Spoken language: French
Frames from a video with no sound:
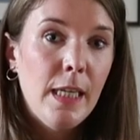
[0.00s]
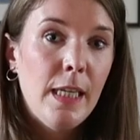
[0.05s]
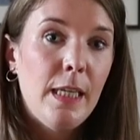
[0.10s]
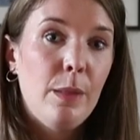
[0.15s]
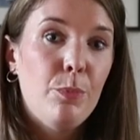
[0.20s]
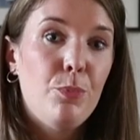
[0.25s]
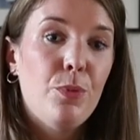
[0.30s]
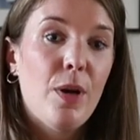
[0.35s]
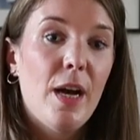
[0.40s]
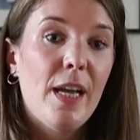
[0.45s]

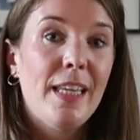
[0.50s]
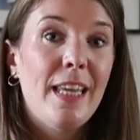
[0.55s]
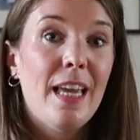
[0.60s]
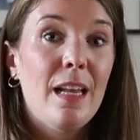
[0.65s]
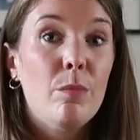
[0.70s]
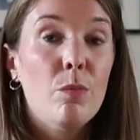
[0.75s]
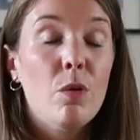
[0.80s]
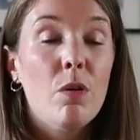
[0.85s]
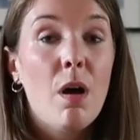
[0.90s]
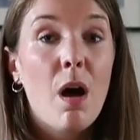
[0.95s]
Il pourra
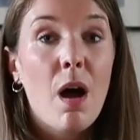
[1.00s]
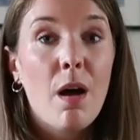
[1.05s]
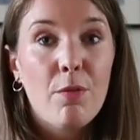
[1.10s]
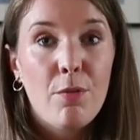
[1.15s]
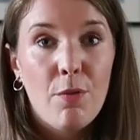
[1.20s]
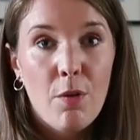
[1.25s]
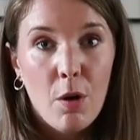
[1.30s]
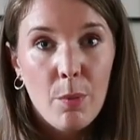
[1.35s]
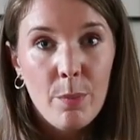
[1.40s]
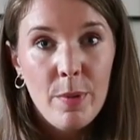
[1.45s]
également
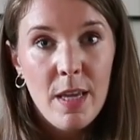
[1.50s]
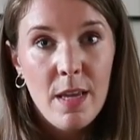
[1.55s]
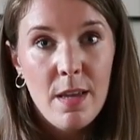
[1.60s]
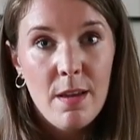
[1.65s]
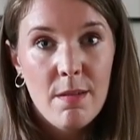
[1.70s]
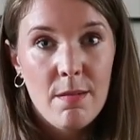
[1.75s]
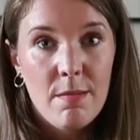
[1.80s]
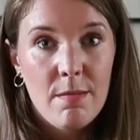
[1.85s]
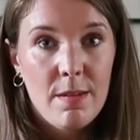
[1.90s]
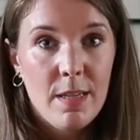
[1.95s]

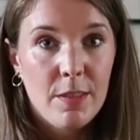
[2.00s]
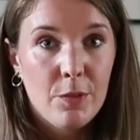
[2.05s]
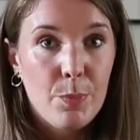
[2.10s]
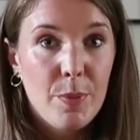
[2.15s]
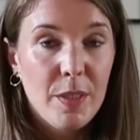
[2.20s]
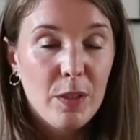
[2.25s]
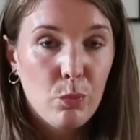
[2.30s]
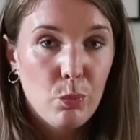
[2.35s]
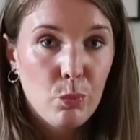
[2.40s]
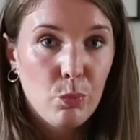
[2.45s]
informer euh,
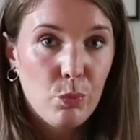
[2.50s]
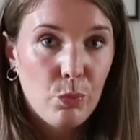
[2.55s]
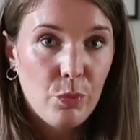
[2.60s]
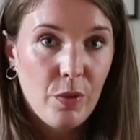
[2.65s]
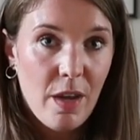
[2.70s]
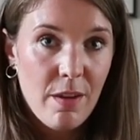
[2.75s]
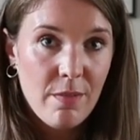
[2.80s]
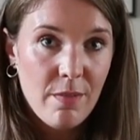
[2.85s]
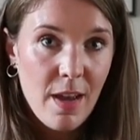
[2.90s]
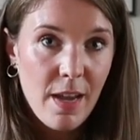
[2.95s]
l'inspection du
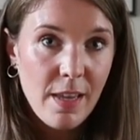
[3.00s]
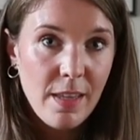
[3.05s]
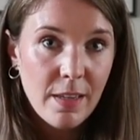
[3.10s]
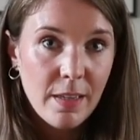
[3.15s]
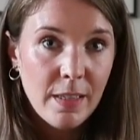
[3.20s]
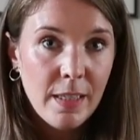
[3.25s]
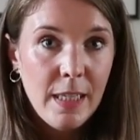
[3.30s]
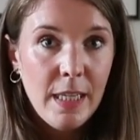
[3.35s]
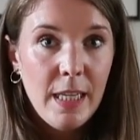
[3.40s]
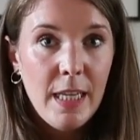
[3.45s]

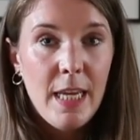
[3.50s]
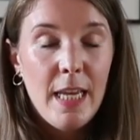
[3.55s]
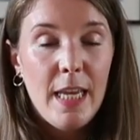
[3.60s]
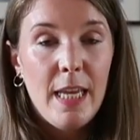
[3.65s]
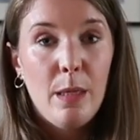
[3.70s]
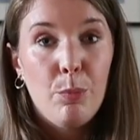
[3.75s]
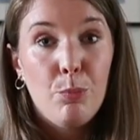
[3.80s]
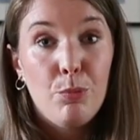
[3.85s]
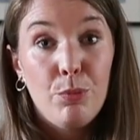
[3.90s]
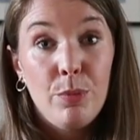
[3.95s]
travail.
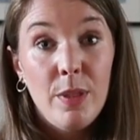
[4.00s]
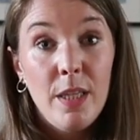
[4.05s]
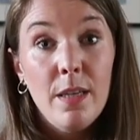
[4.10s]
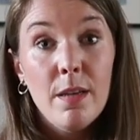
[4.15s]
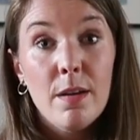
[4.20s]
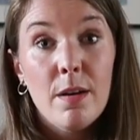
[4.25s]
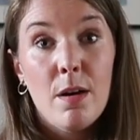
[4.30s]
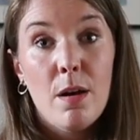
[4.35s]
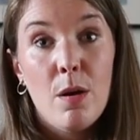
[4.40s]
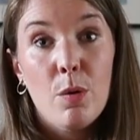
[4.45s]
Et
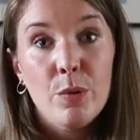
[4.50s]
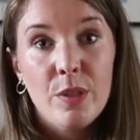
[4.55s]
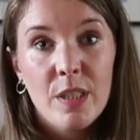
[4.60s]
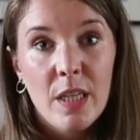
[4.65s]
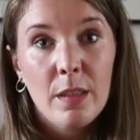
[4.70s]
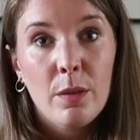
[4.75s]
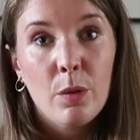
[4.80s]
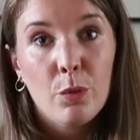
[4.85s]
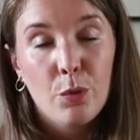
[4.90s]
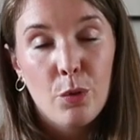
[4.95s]
puis, euh, au
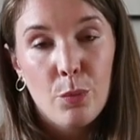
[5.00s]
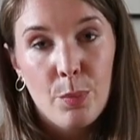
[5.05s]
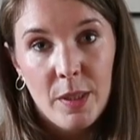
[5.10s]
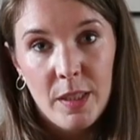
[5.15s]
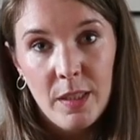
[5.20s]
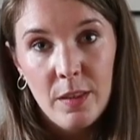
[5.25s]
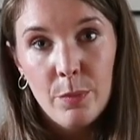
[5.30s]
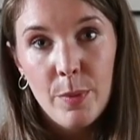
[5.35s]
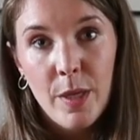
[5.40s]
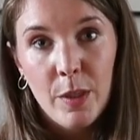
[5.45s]
sein de
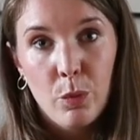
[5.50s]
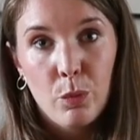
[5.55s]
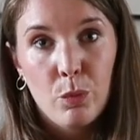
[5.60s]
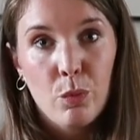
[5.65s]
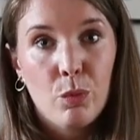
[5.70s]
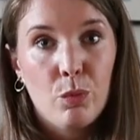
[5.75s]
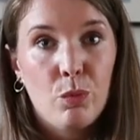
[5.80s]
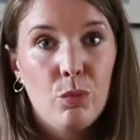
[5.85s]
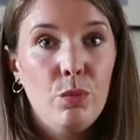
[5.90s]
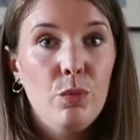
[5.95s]
l'entreprise, bien
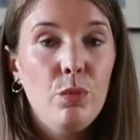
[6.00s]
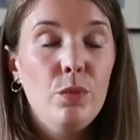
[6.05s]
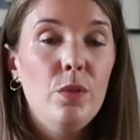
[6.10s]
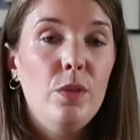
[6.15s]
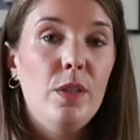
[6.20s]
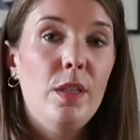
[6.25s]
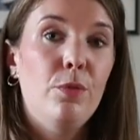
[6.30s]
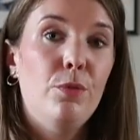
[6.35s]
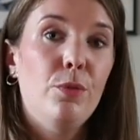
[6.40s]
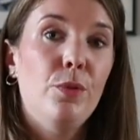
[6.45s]
entendu,
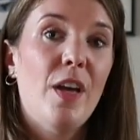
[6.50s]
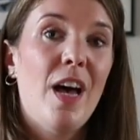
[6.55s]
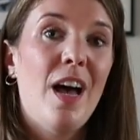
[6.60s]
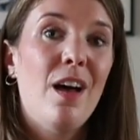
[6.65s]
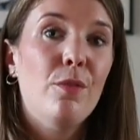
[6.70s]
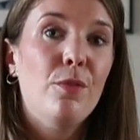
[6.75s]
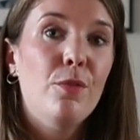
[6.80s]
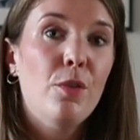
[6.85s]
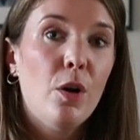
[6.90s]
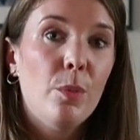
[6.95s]
il faudra
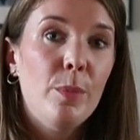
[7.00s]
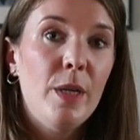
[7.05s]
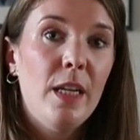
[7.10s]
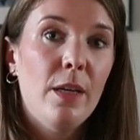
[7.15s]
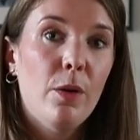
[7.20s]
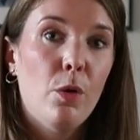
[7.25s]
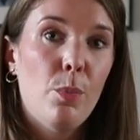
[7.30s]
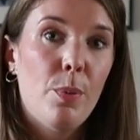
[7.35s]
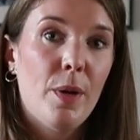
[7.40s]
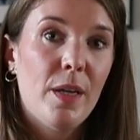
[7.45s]
informer
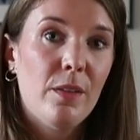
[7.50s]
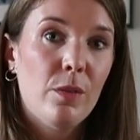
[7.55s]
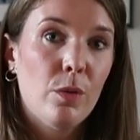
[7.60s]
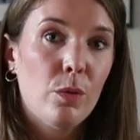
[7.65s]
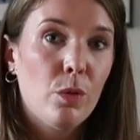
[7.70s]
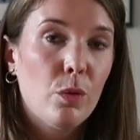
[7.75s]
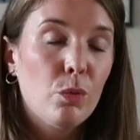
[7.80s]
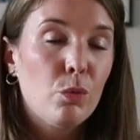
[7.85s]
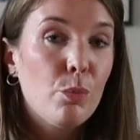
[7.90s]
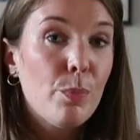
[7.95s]
les
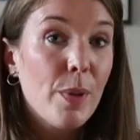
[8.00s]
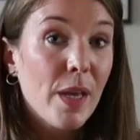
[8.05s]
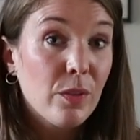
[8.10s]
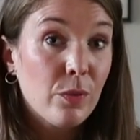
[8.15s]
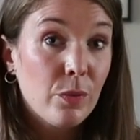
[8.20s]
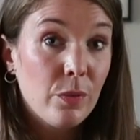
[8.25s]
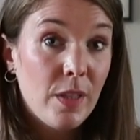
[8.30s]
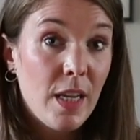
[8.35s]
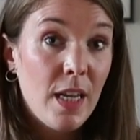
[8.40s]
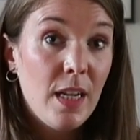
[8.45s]
représentants du
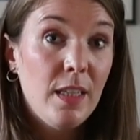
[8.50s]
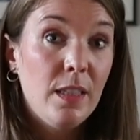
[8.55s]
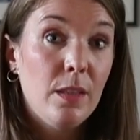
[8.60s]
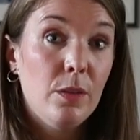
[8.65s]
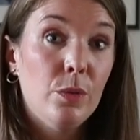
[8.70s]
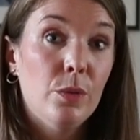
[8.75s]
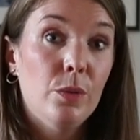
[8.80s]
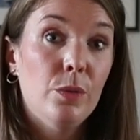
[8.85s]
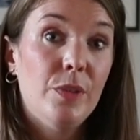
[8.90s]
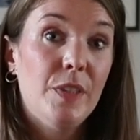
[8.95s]
personnel et
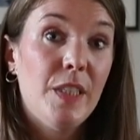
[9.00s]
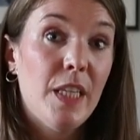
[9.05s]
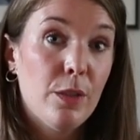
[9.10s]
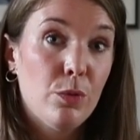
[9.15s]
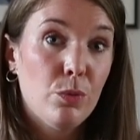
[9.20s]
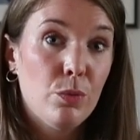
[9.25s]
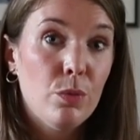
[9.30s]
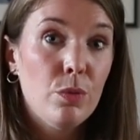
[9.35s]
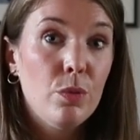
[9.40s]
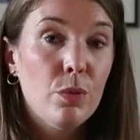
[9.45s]
le
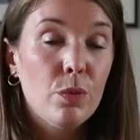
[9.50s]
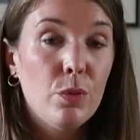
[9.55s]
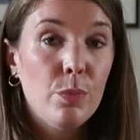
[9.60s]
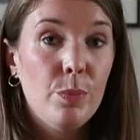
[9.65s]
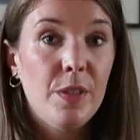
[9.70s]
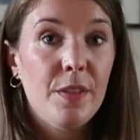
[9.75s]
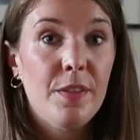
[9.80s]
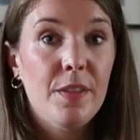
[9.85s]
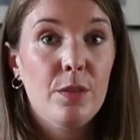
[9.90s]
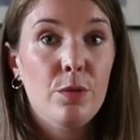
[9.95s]
CSE, le
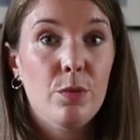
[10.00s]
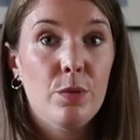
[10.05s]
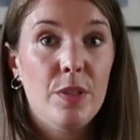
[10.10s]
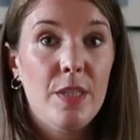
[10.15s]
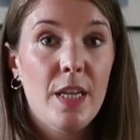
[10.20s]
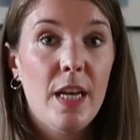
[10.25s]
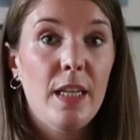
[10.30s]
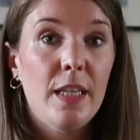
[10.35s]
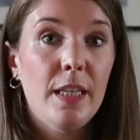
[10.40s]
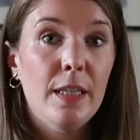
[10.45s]
comité
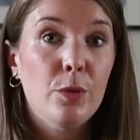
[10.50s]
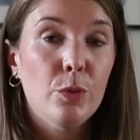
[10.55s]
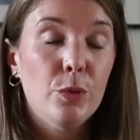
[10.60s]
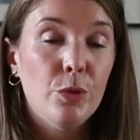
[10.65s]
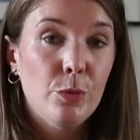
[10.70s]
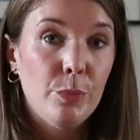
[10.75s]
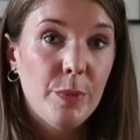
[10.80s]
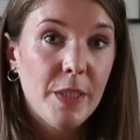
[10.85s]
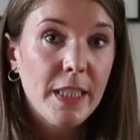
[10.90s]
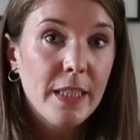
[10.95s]
social et
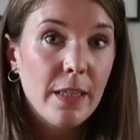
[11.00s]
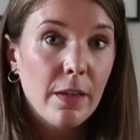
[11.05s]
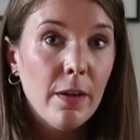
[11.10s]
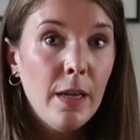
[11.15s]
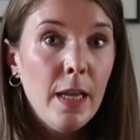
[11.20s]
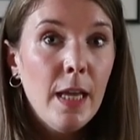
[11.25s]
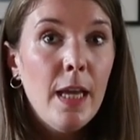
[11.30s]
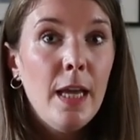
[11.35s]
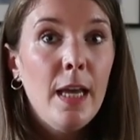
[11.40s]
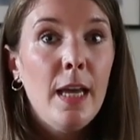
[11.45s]
économique,
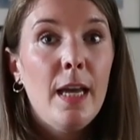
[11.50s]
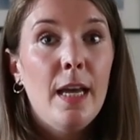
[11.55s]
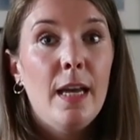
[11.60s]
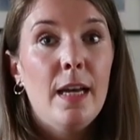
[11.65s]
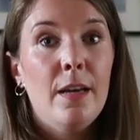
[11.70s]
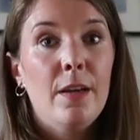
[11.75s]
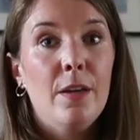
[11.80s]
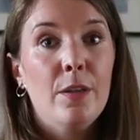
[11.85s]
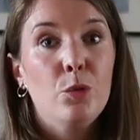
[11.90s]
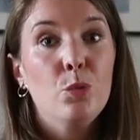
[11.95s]

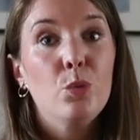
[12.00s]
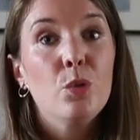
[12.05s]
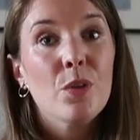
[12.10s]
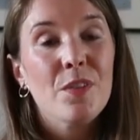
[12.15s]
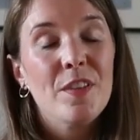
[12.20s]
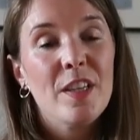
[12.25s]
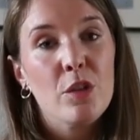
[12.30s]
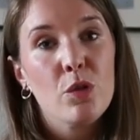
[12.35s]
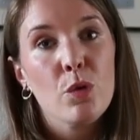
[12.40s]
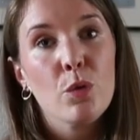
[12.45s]
euh, tout
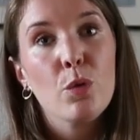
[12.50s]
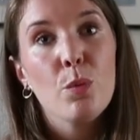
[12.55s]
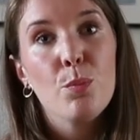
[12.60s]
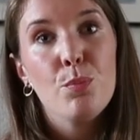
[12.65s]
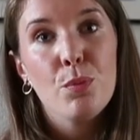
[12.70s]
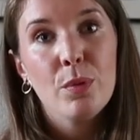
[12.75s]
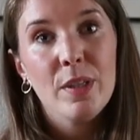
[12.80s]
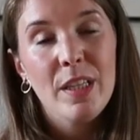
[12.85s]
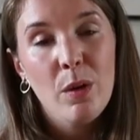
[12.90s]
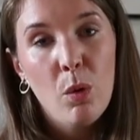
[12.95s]
en sachant que
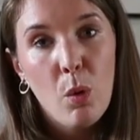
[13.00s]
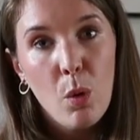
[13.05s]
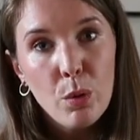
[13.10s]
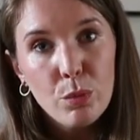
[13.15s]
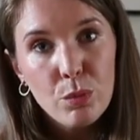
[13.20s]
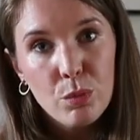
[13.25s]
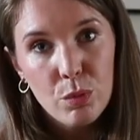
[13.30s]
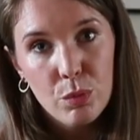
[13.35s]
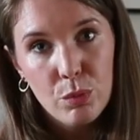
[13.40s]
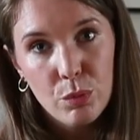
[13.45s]
pour les
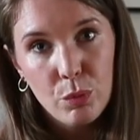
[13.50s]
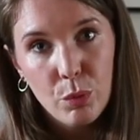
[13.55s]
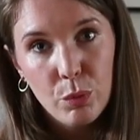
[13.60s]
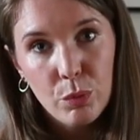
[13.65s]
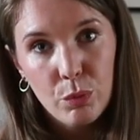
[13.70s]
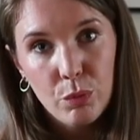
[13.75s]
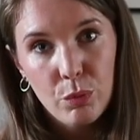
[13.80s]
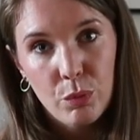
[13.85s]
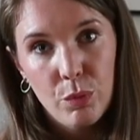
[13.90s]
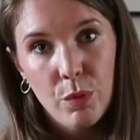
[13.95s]
grosses
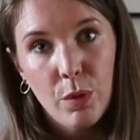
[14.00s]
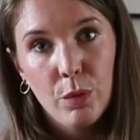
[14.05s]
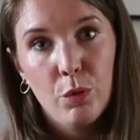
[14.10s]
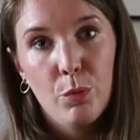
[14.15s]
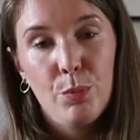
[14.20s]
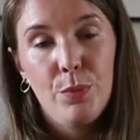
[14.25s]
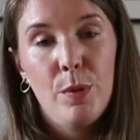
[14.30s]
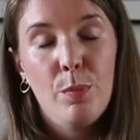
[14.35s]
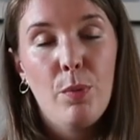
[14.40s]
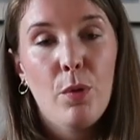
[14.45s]
structures,
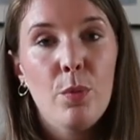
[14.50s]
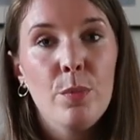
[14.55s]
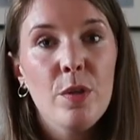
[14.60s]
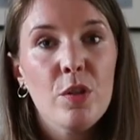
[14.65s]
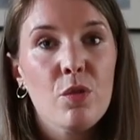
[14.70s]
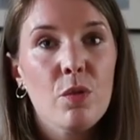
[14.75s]
depuis le 1er